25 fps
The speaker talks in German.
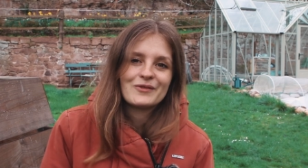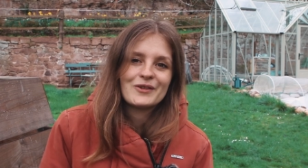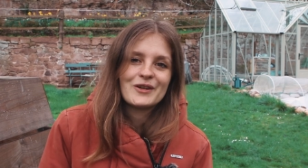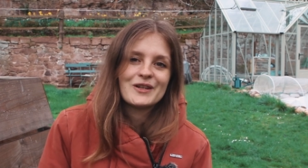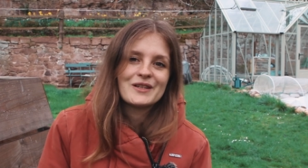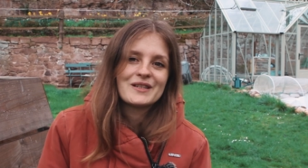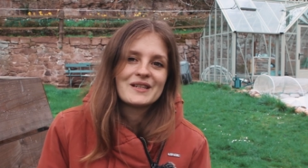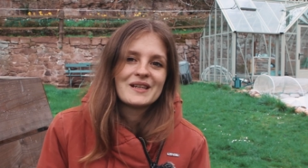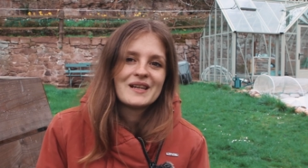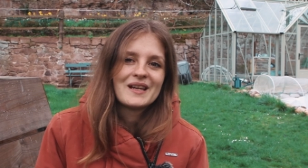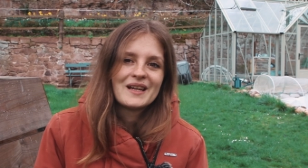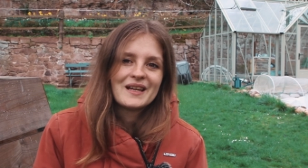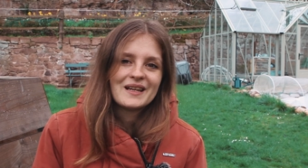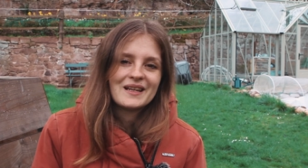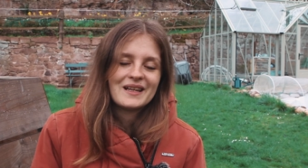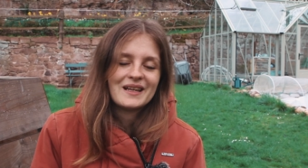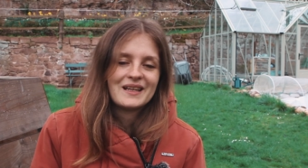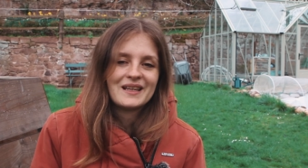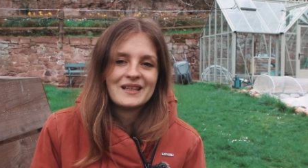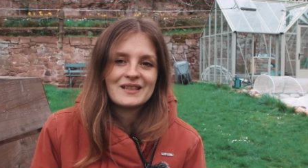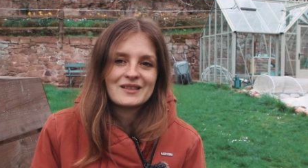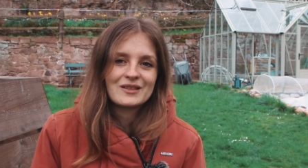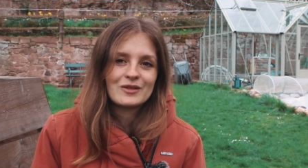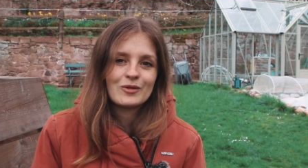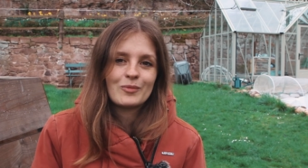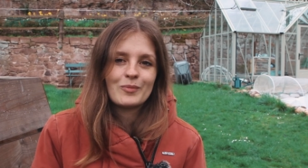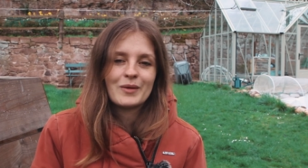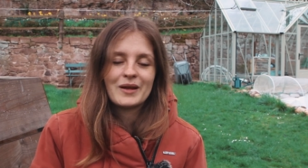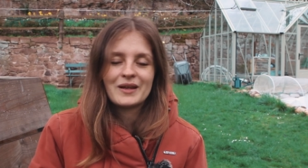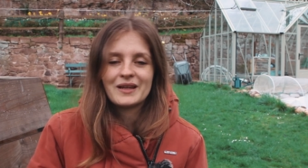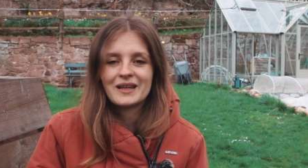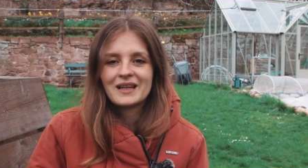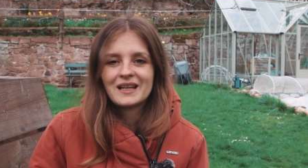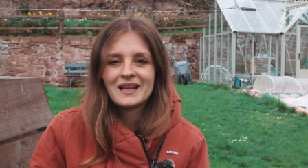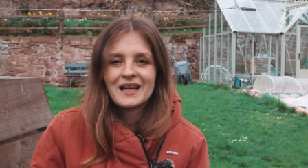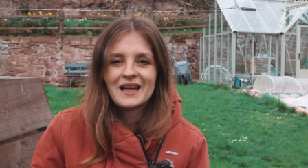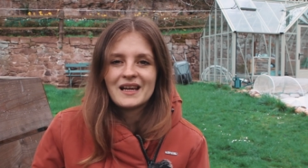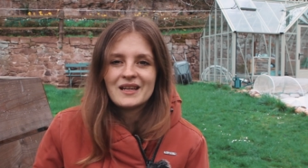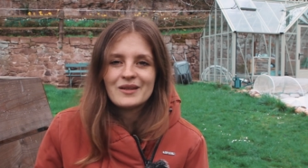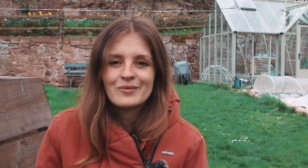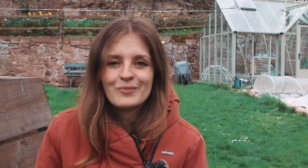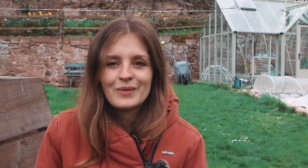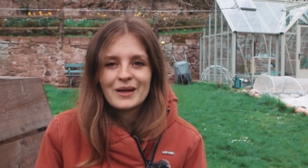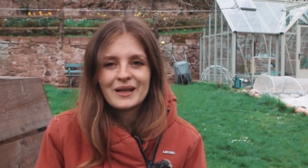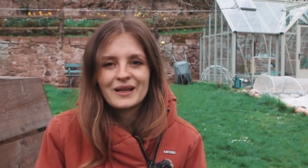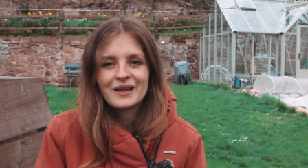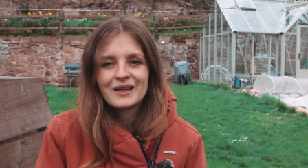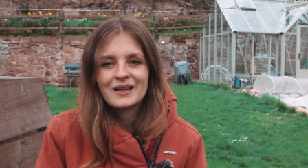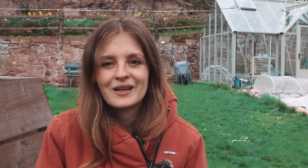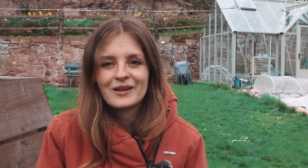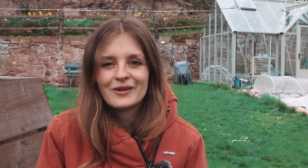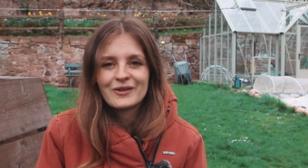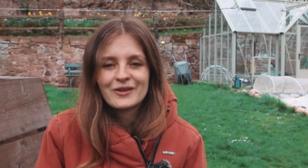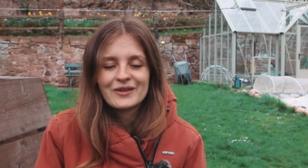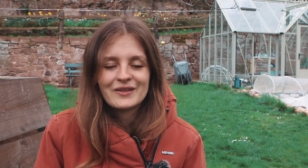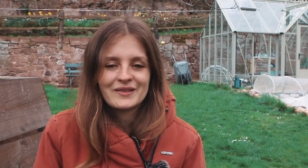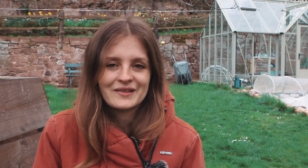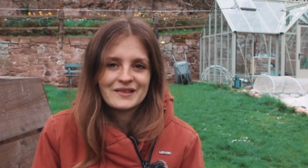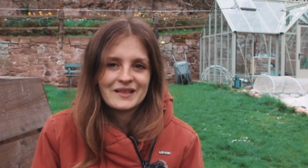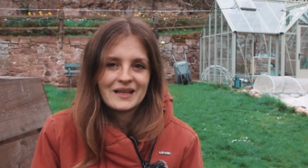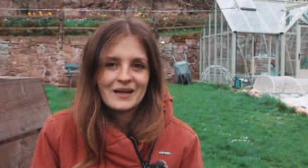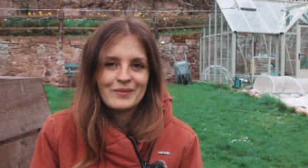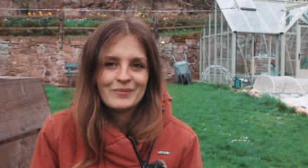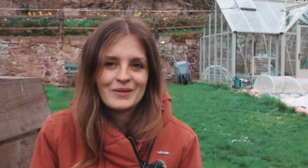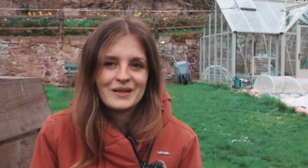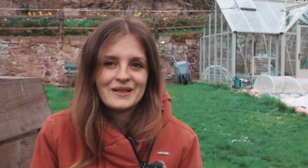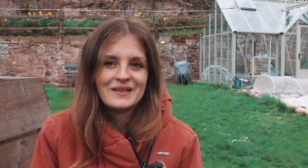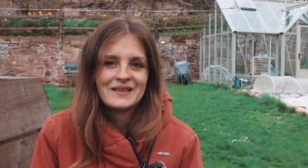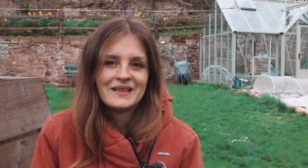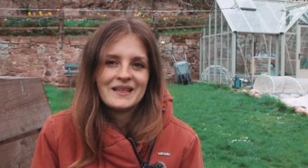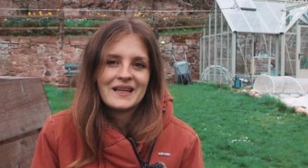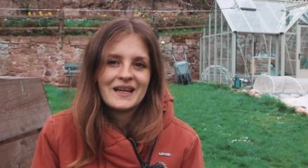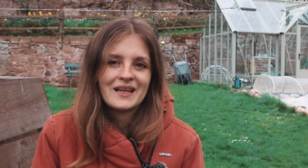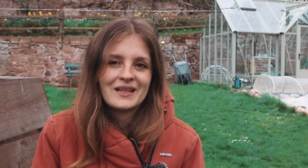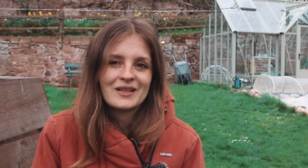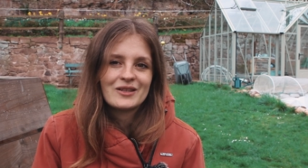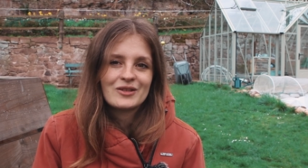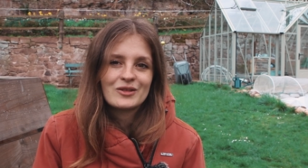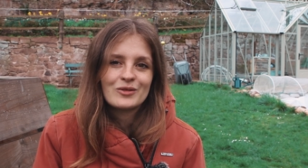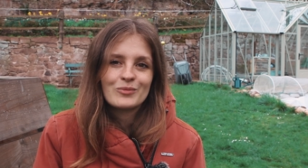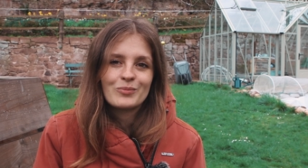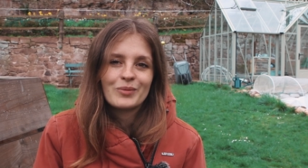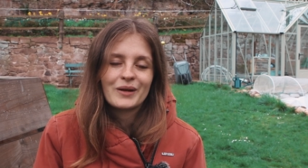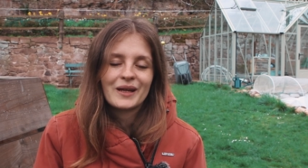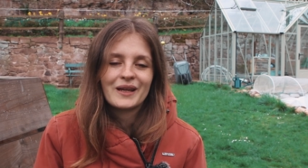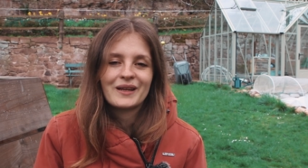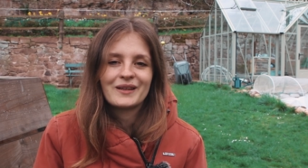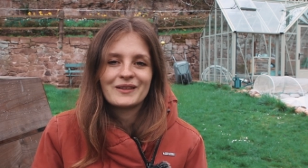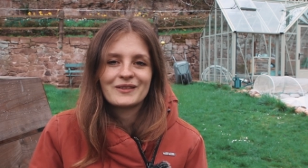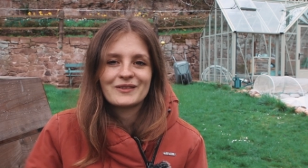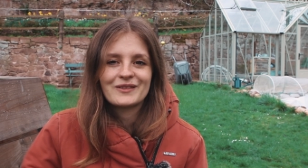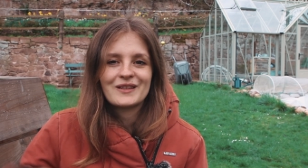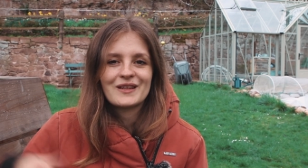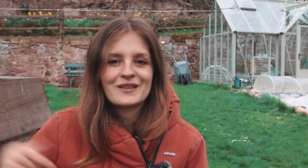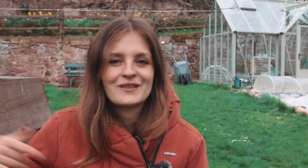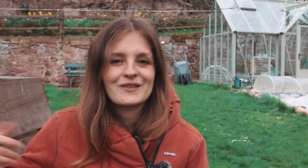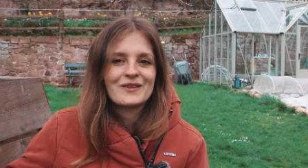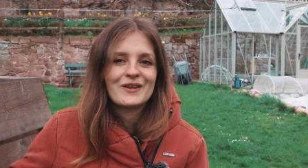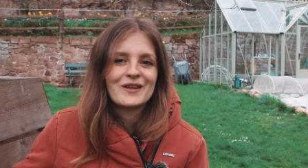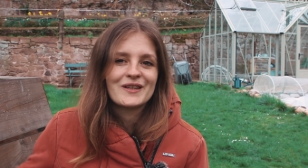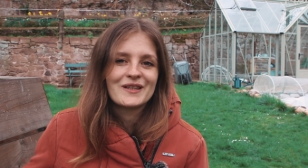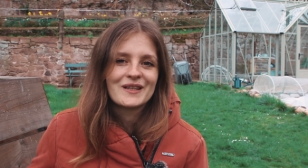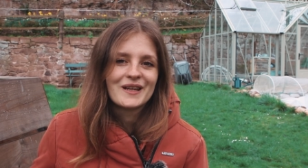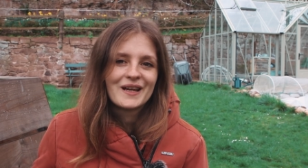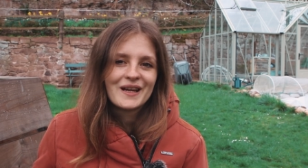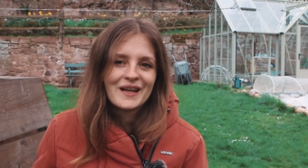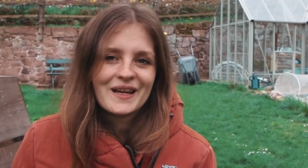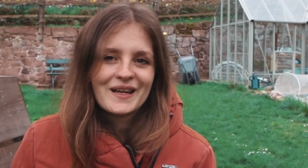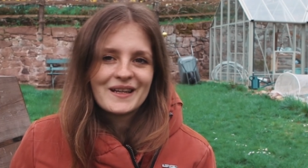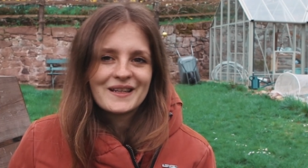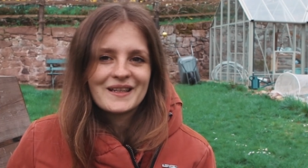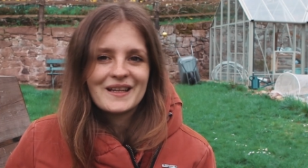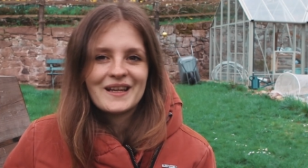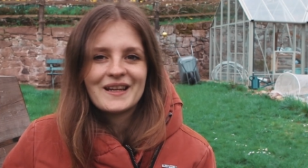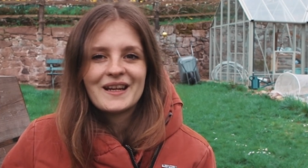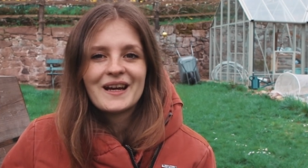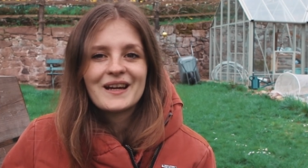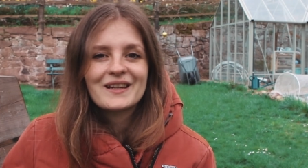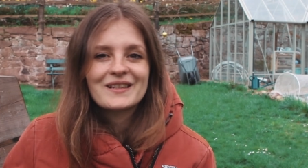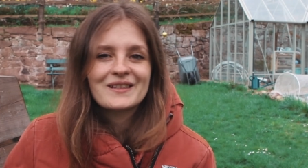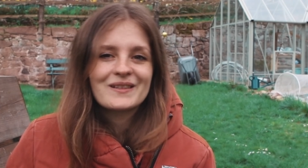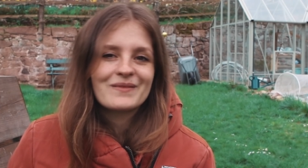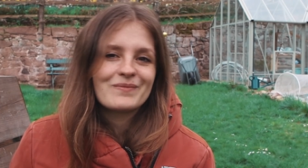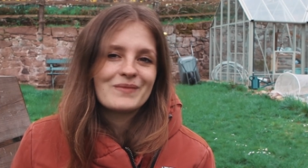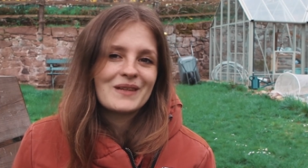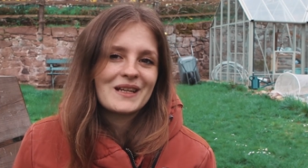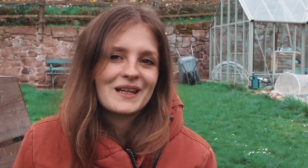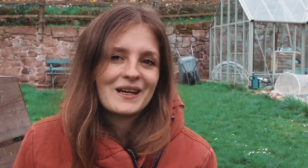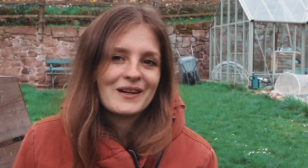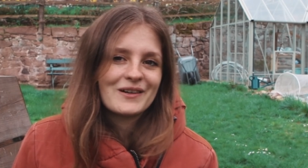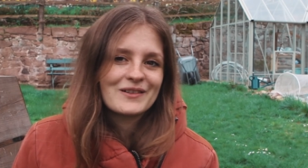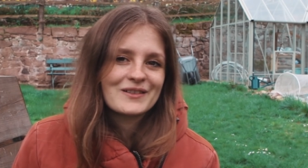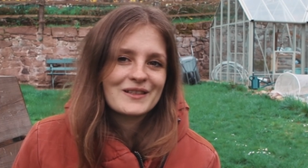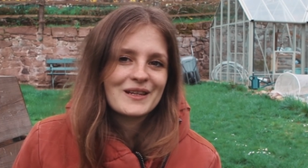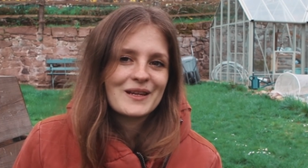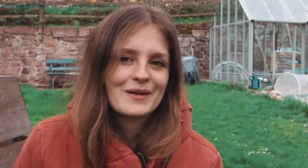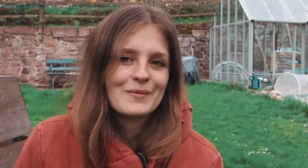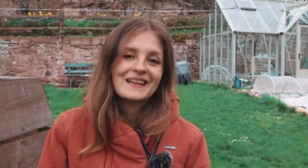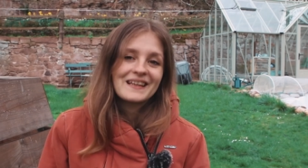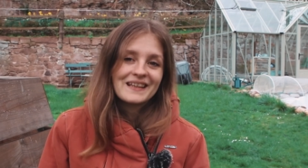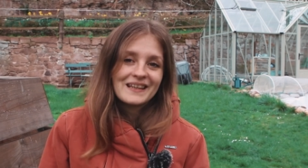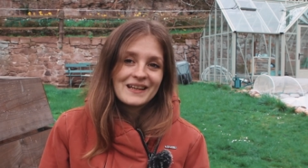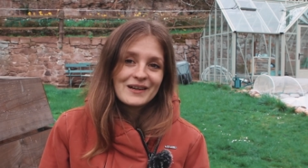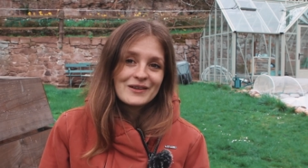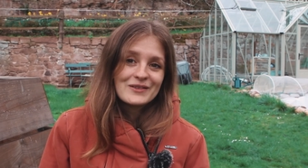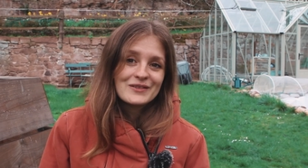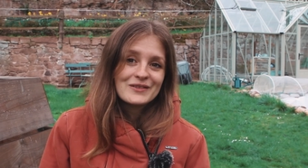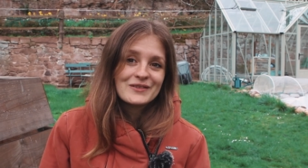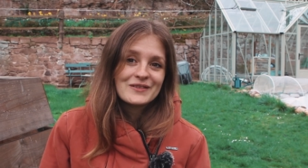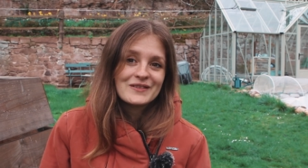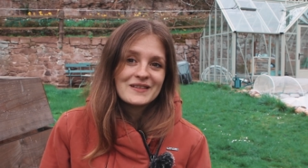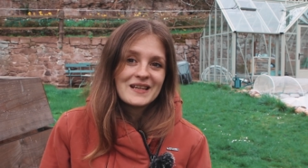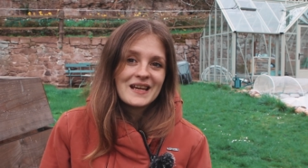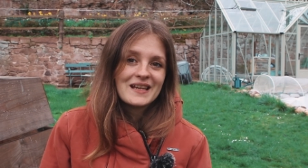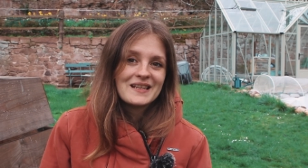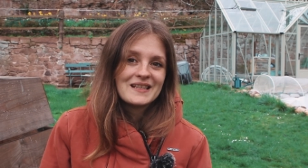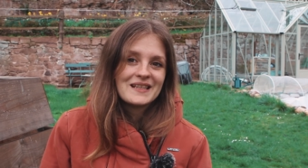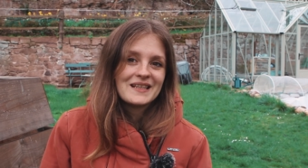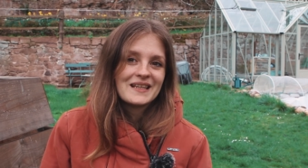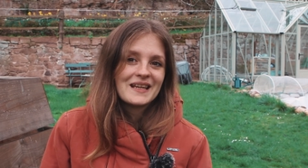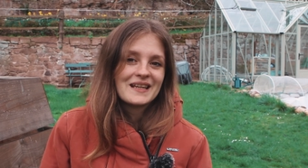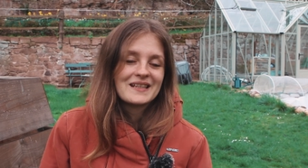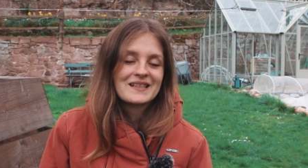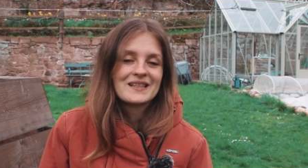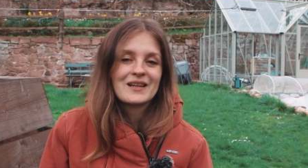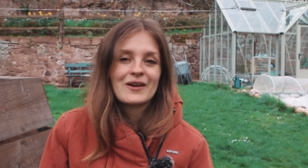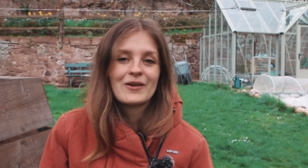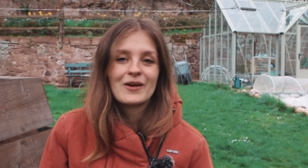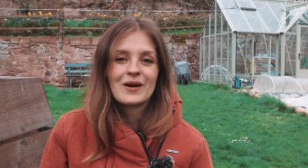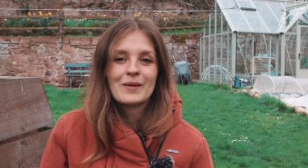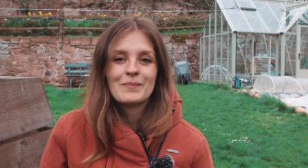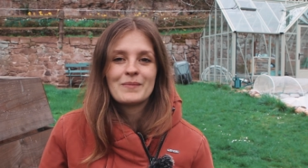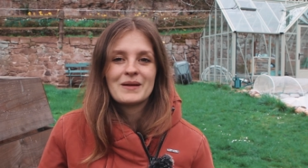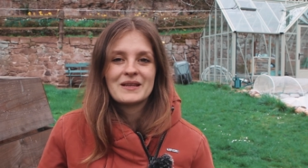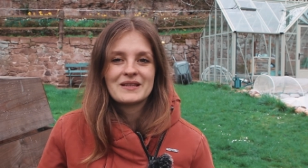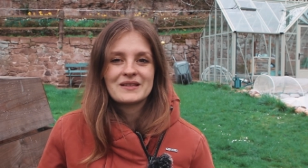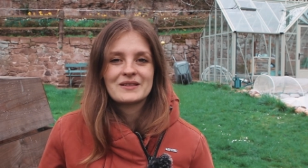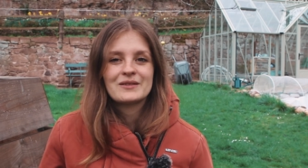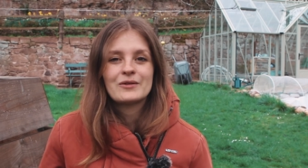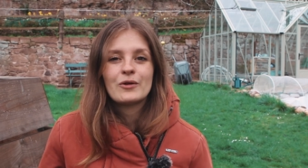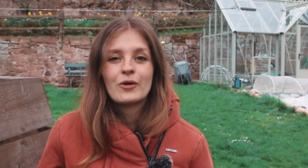wollt, da jetzt nochmal eine kleine Menge Karottensamen in die Erde zu bringen, sodass euch der Nachschub nicht ausgeht. Genauso sät ihr jetzt auch am am besten